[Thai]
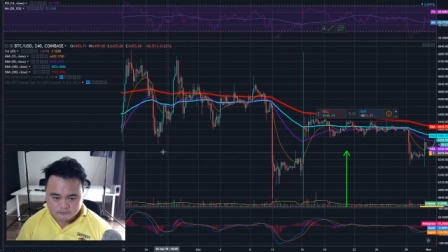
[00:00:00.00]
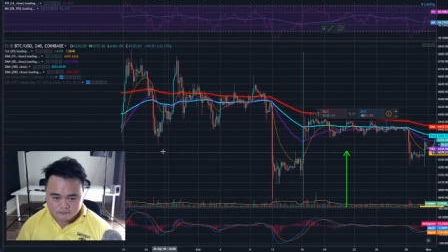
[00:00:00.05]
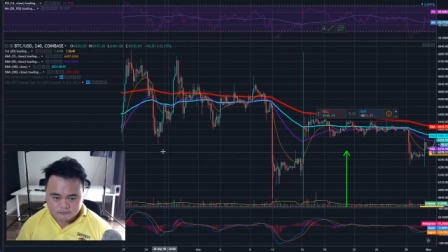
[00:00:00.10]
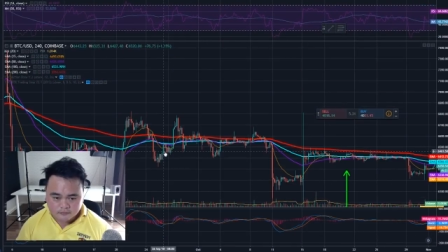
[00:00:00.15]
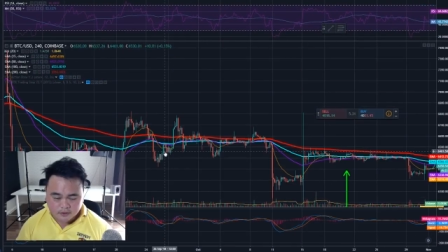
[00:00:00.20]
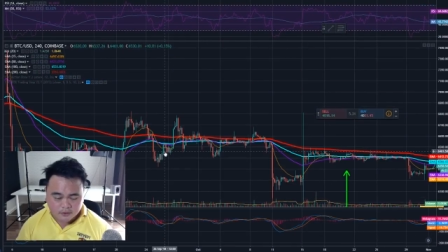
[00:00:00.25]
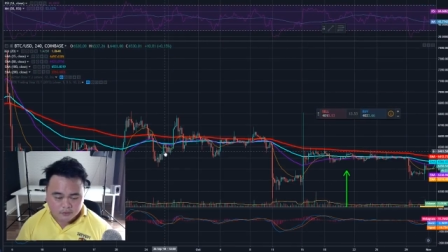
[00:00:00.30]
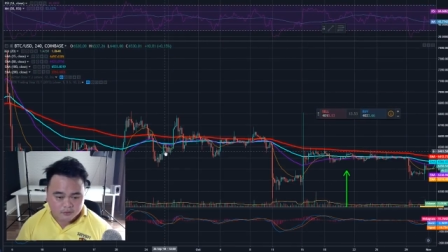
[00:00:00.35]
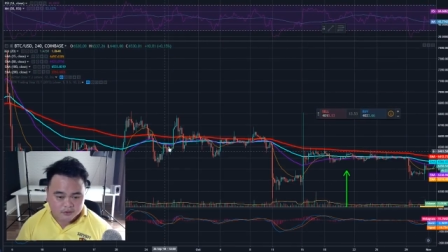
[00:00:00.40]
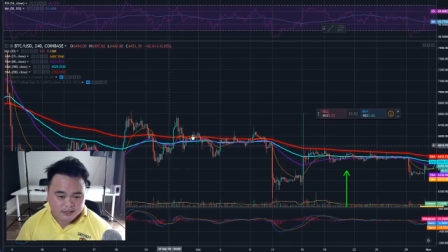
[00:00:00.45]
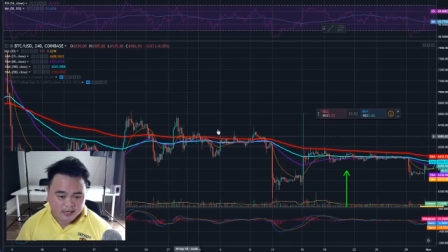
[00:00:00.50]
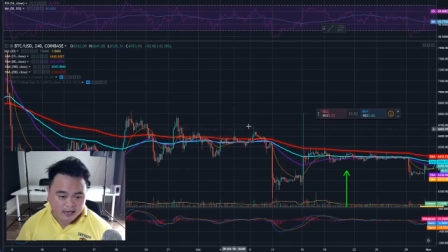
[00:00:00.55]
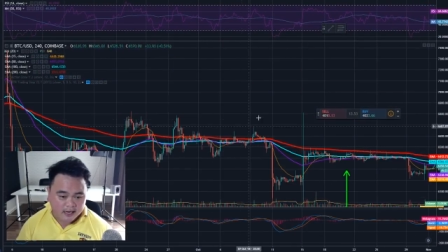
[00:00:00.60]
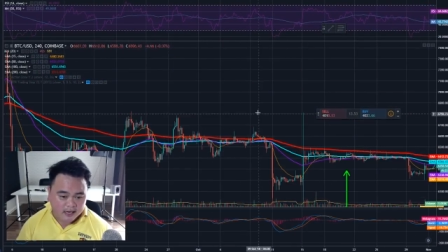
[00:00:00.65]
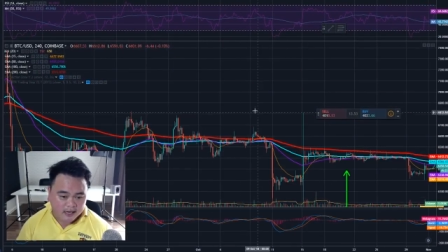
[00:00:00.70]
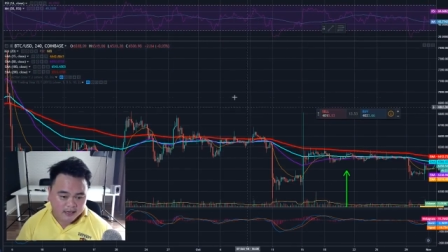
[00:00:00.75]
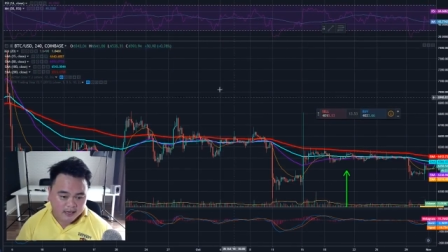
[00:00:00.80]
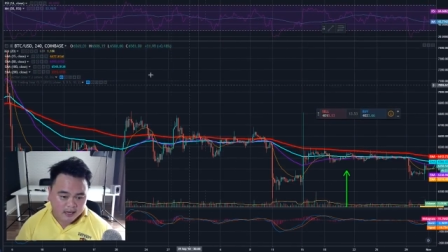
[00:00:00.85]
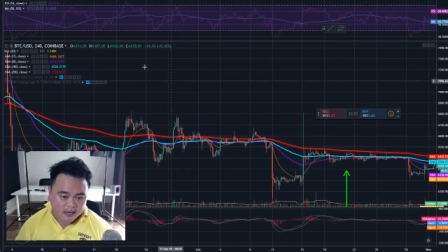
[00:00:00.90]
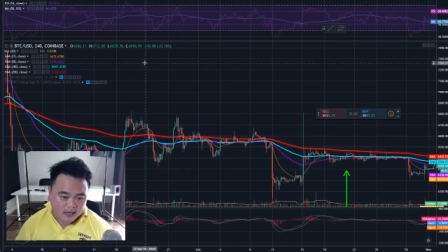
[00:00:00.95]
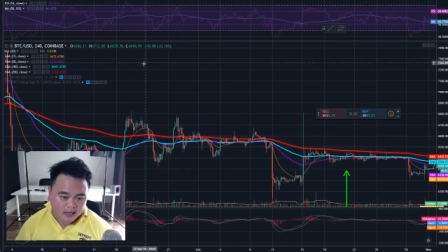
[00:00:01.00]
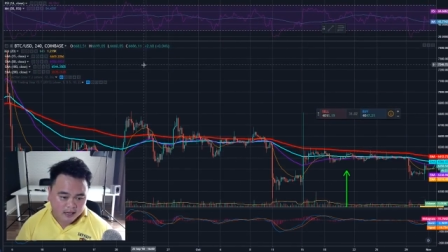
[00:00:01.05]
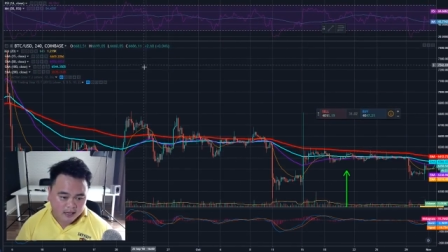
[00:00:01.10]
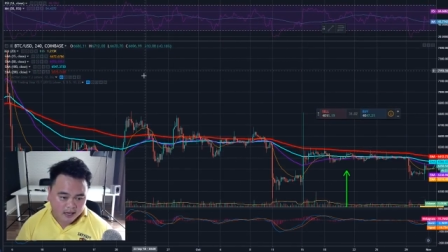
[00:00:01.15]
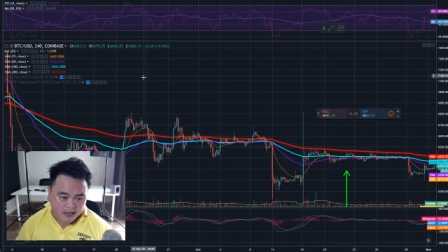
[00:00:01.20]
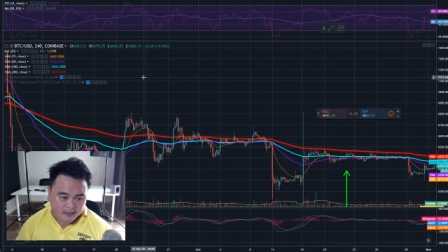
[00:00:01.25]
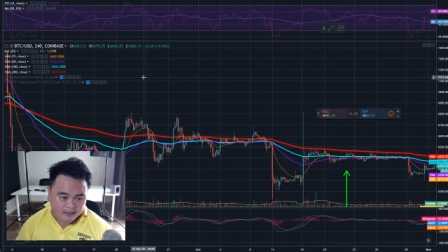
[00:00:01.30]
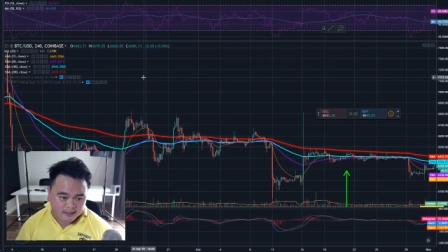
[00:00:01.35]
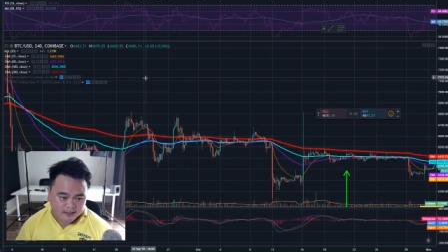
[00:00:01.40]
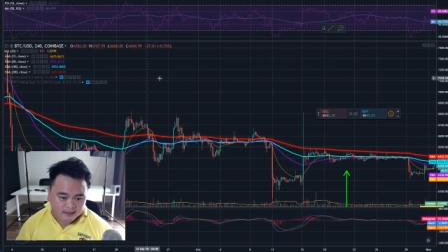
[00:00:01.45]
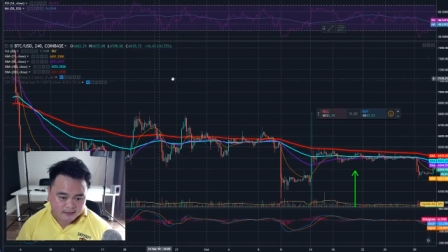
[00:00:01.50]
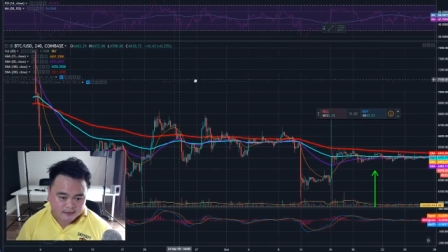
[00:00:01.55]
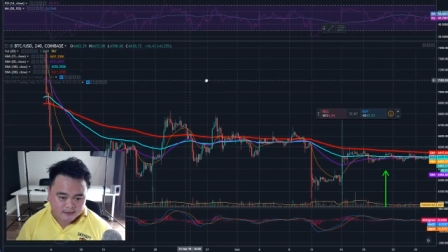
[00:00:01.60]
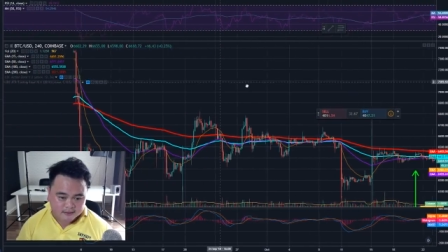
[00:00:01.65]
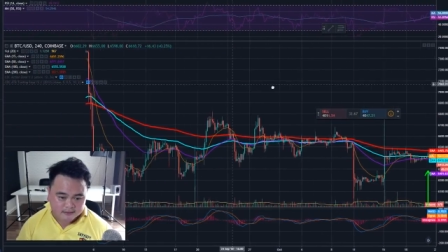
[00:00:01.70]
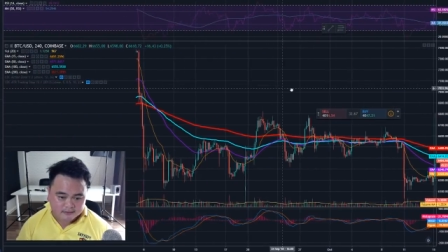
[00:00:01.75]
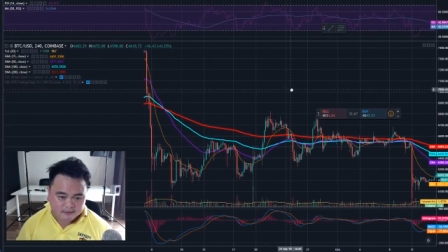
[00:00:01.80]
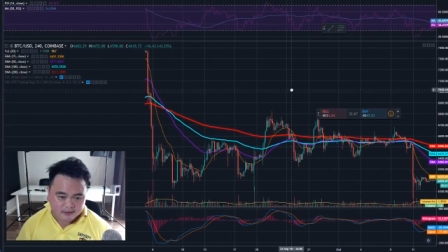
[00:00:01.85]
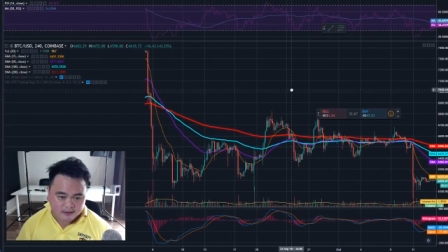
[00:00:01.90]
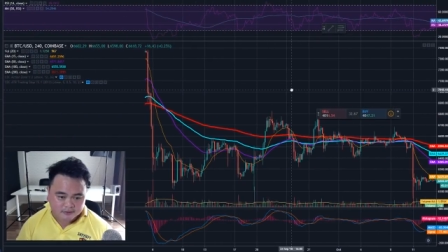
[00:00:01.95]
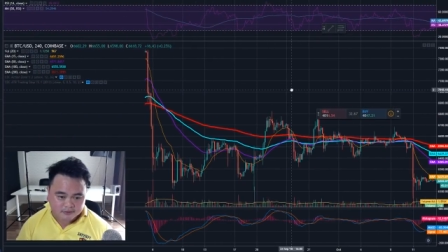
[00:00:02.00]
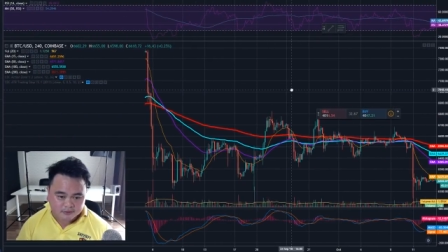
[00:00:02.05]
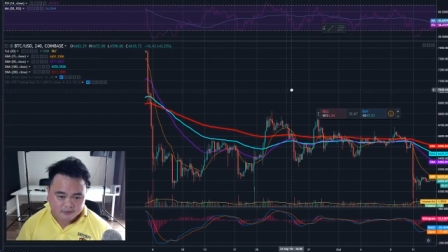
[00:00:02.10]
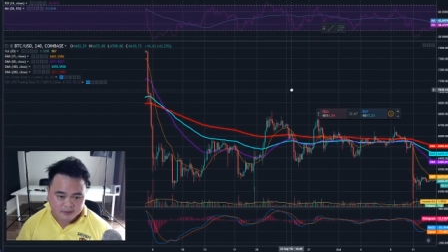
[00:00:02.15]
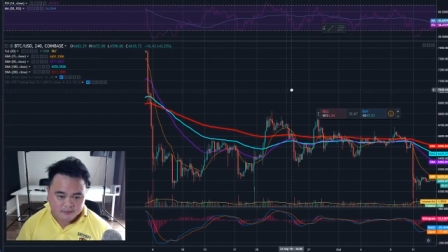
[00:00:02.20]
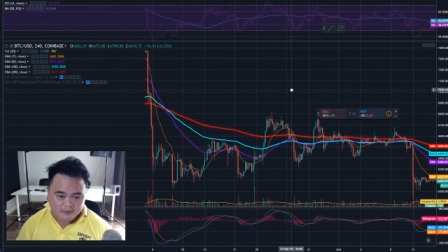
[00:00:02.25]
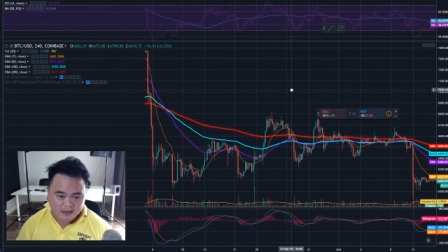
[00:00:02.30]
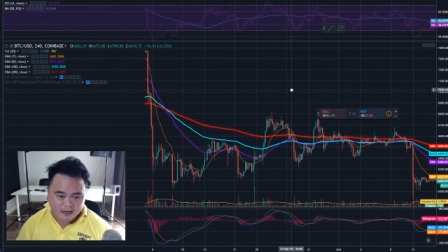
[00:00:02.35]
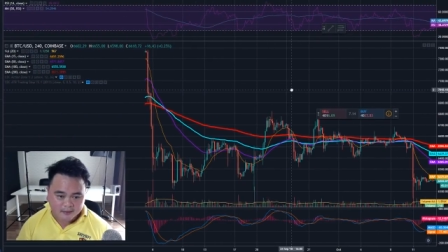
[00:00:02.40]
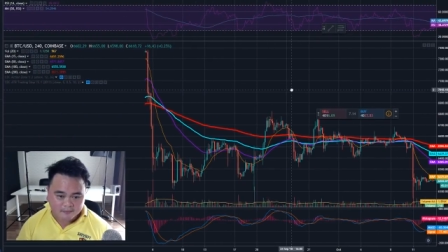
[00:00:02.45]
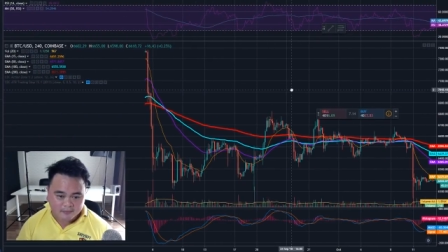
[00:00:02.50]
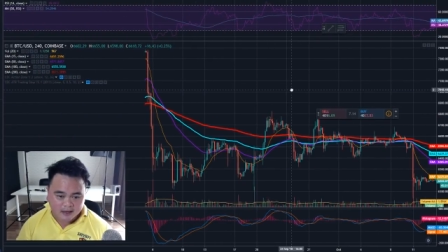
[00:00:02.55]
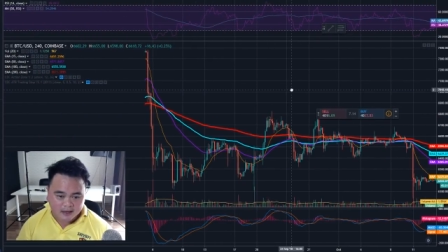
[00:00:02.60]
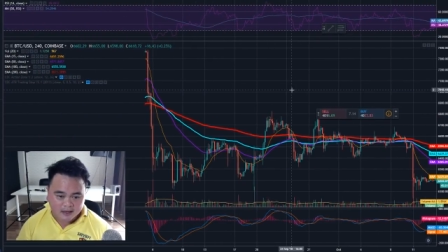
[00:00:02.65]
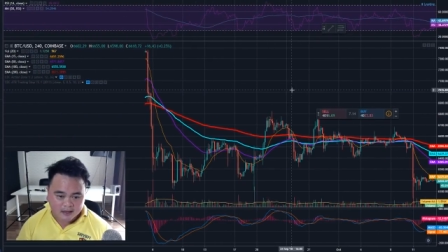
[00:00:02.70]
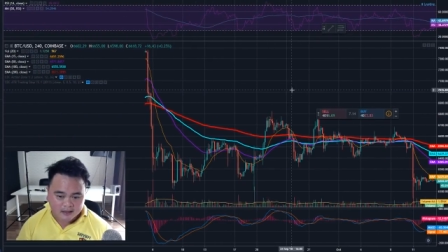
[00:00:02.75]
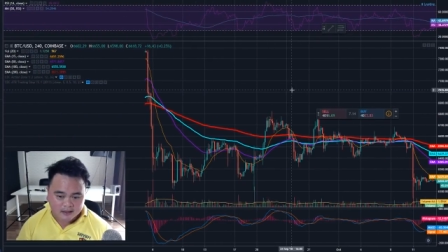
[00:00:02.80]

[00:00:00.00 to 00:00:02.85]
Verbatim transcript: มาดูจากอดีตในช่วงที่ผ่านมา